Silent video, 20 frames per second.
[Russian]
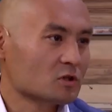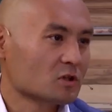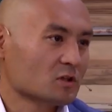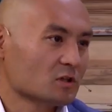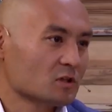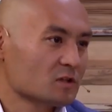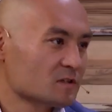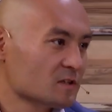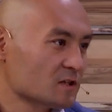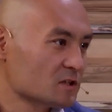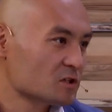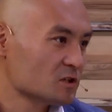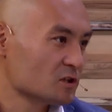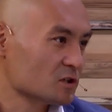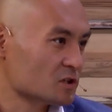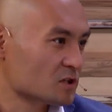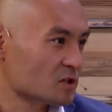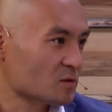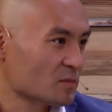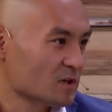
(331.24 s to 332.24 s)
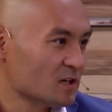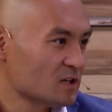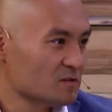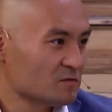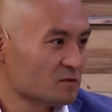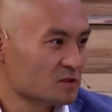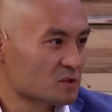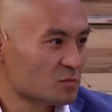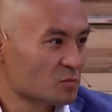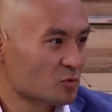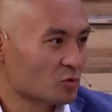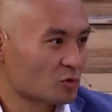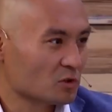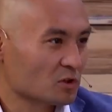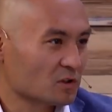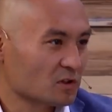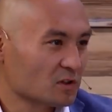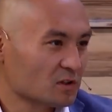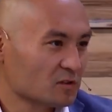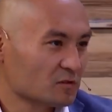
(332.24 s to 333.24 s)
То есть это достаточно экстремальный вид
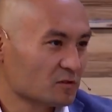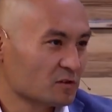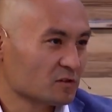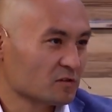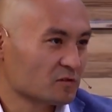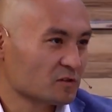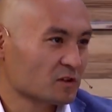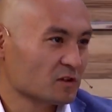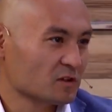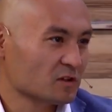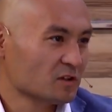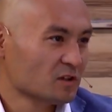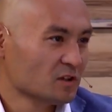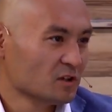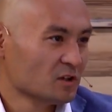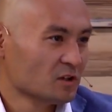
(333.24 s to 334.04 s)
спорта, да, вело, вело